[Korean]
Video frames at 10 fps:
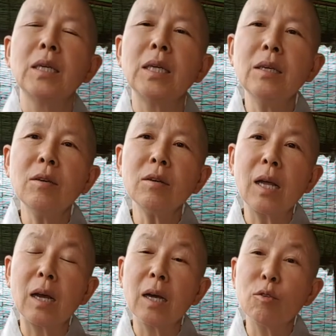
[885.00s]
진정
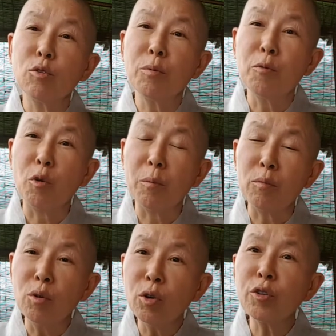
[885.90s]
내가 누, 무,
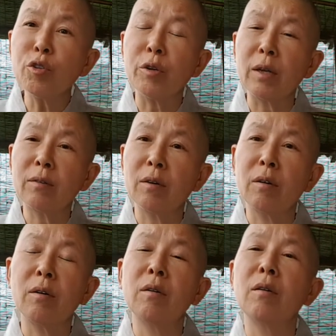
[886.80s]
무엇을
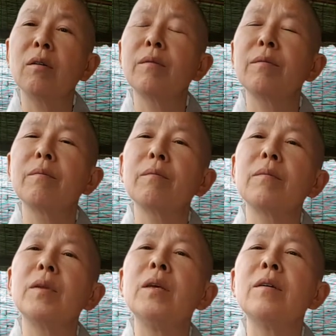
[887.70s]
위해서
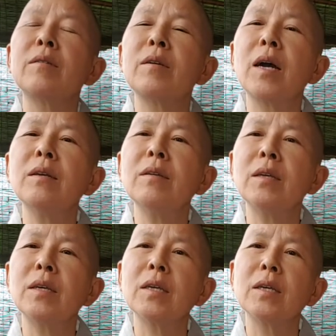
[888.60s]
이것을
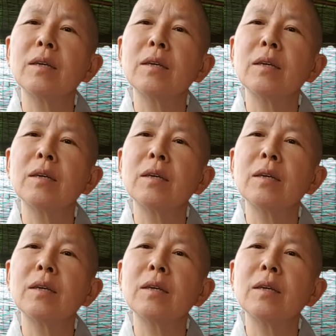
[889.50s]
하는지